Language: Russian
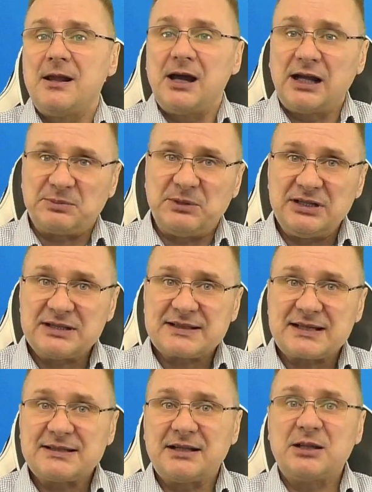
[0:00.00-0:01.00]
отменить
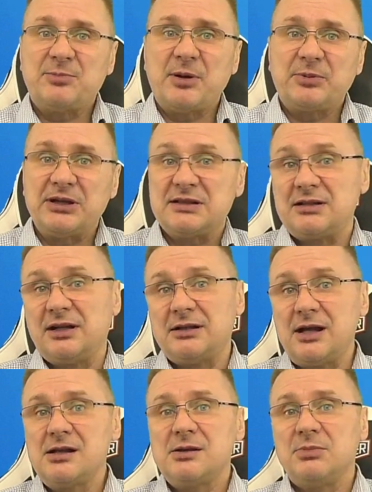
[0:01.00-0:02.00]
создание папки, если
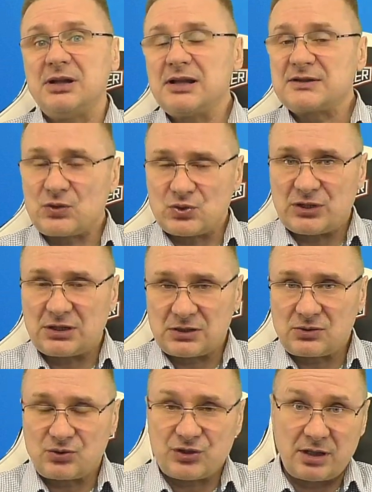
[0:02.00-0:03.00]
она была создана
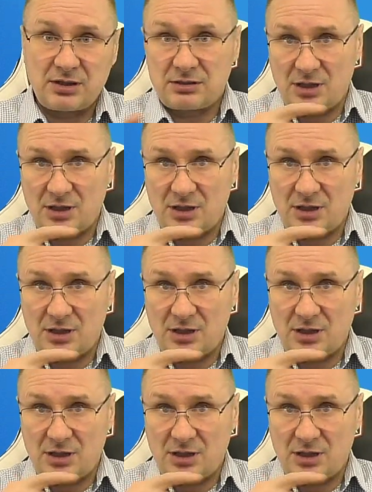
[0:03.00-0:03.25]
случайно. Итак,